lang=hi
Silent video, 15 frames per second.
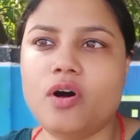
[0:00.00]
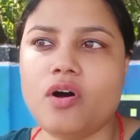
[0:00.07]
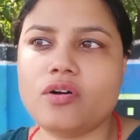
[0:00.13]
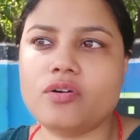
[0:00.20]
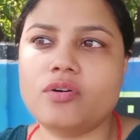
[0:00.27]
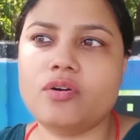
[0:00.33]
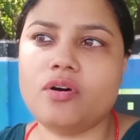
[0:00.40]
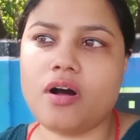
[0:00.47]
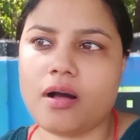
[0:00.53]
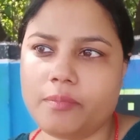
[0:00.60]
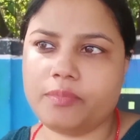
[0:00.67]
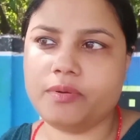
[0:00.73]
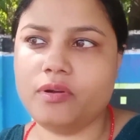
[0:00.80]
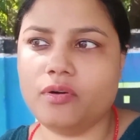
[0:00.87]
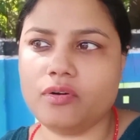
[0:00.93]
ब्लॉग को
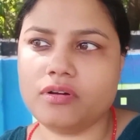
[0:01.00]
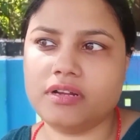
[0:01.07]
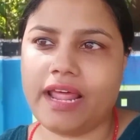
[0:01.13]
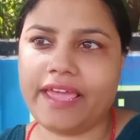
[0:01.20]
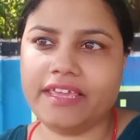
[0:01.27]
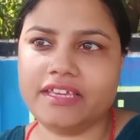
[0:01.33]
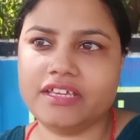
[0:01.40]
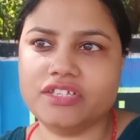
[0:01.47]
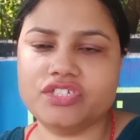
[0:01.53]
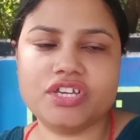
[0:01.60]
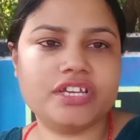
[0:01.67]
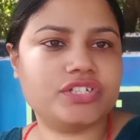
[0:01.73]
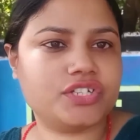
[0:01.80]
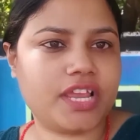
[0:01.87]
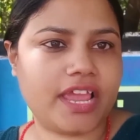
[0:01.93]
आप लोग लाइक
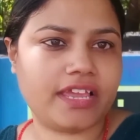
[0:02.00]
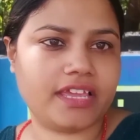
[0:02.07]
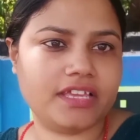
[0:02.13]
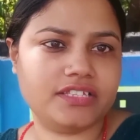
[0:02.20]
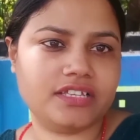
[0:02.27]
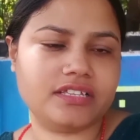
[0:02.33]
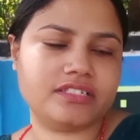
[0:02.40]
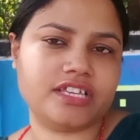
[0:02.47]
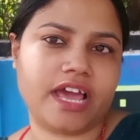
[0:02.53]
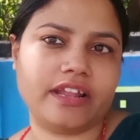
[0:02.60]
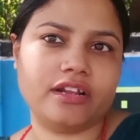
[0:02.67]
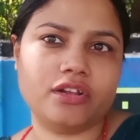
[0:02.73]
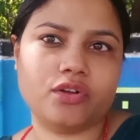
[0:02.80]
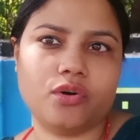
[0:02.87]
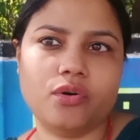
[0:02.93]
कीजिए शेयर कीजिए
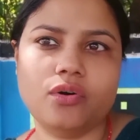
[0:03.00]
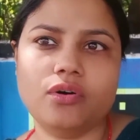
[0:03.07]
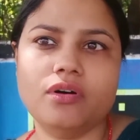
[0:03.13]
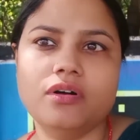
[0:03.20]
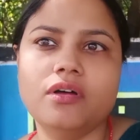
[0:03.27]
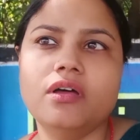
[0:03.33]
चैनल को